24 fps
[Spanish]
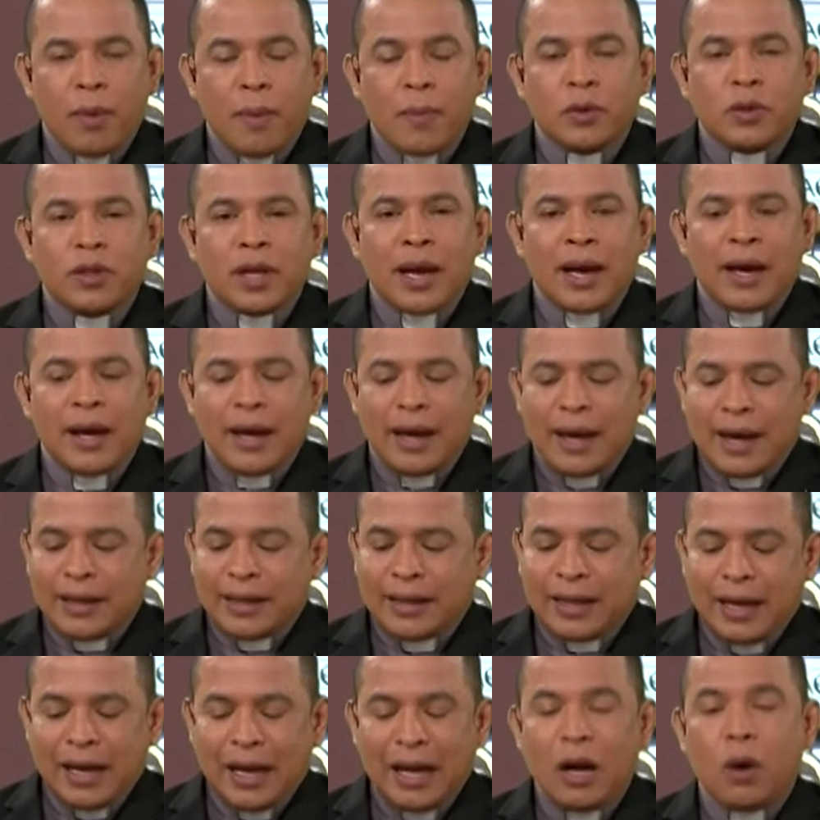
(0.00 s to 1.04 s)
Vamos a,
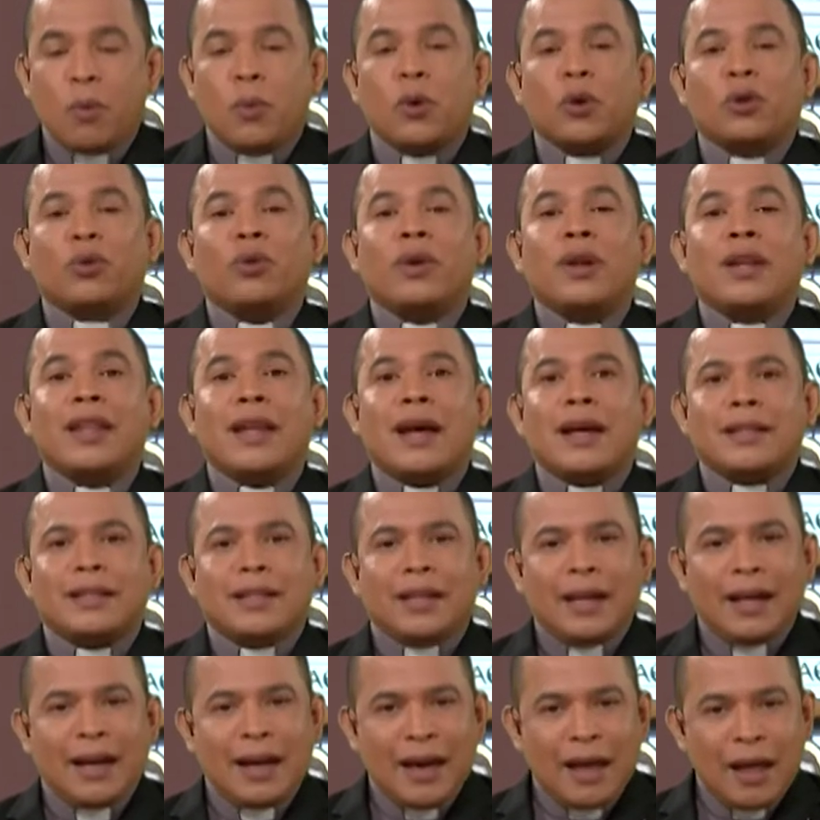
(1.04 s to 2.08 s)
tener la oportunidad
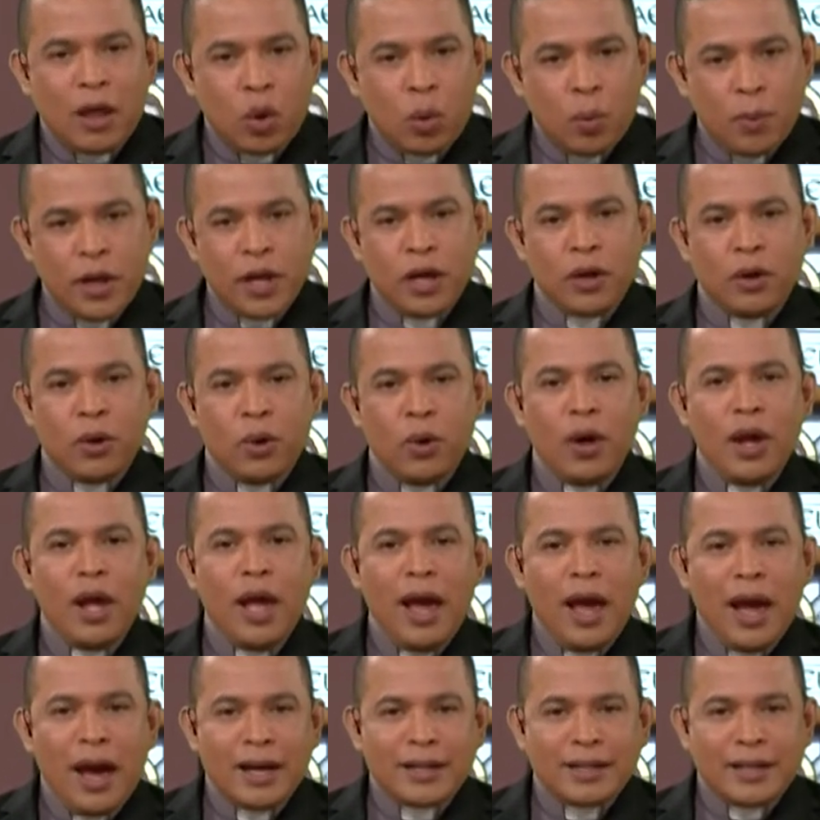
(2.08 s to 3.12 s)
de cada domingo
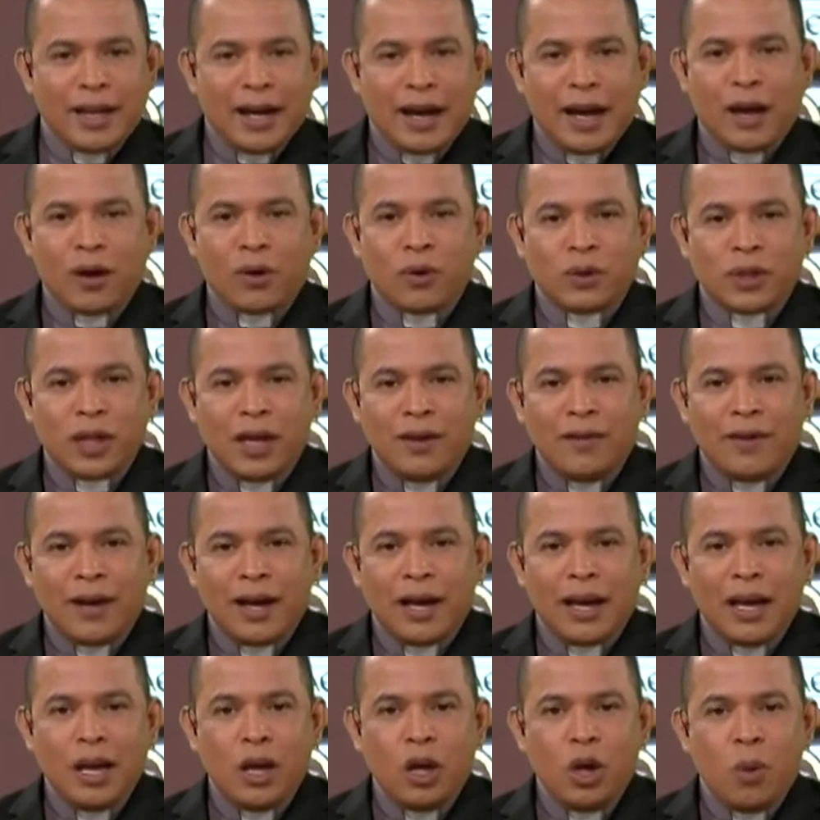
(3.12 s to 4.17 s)
acercarnos al
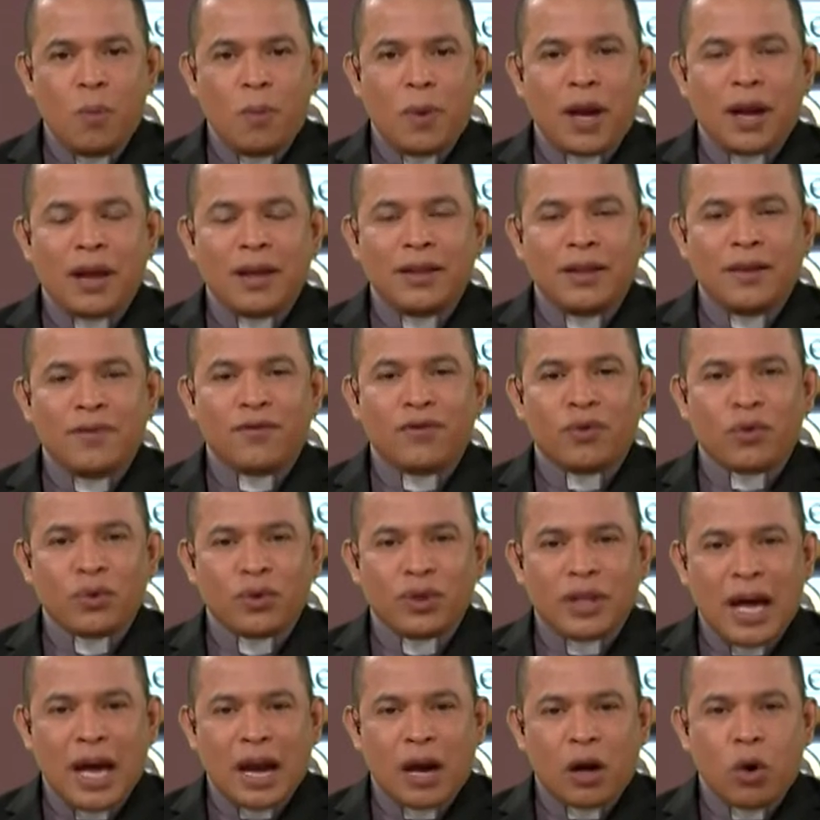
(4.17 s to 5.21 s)
Evangelio para
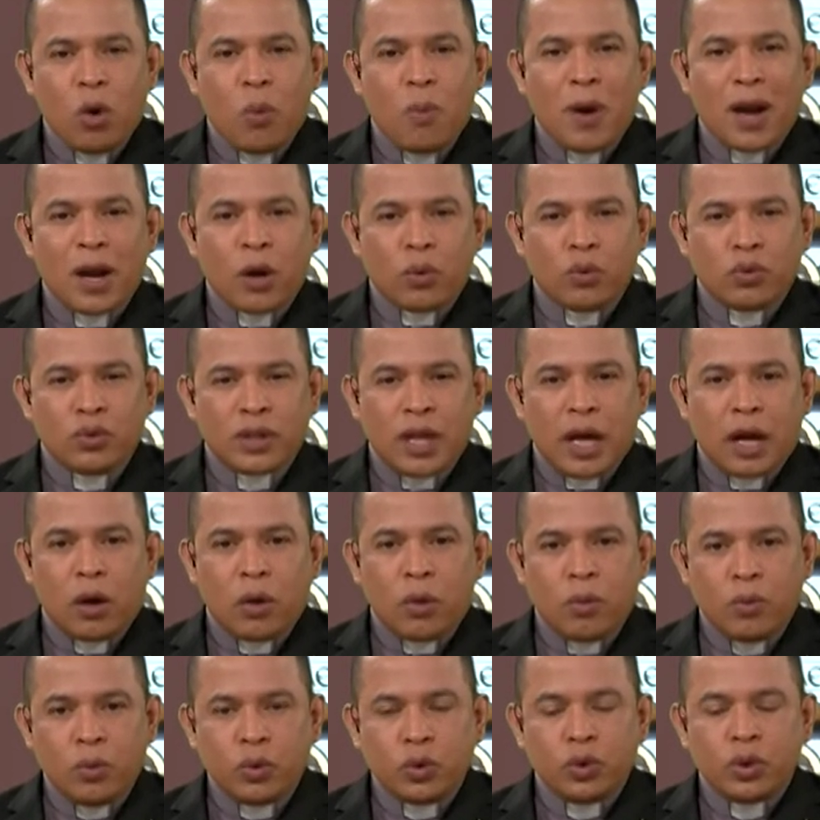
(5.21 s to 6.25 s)
disfrutarlo, para
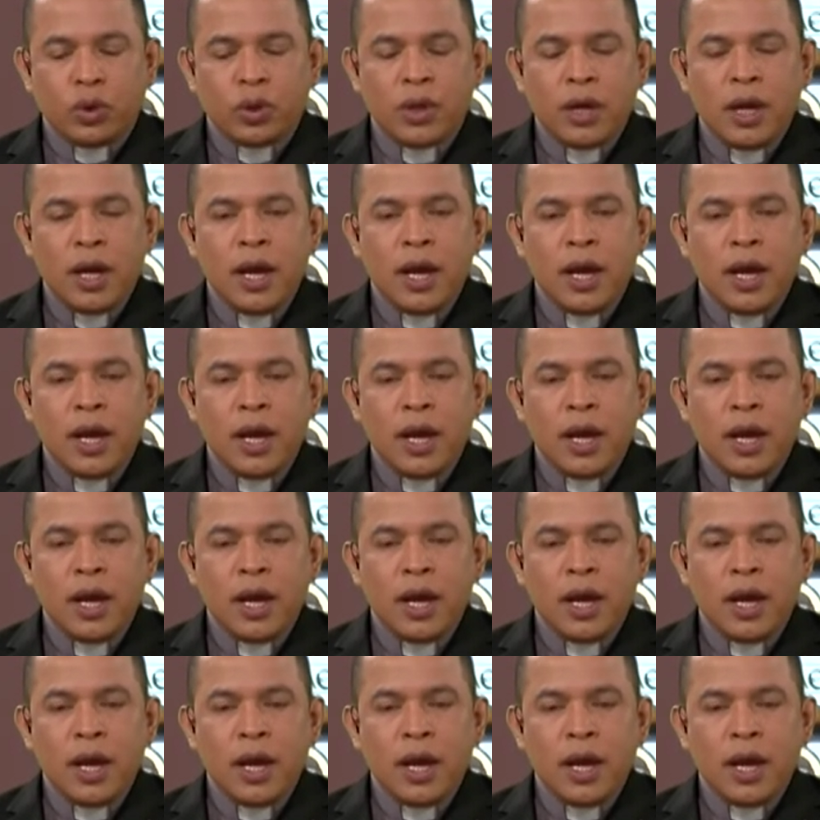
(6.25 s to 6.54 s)
gustarlo mucho.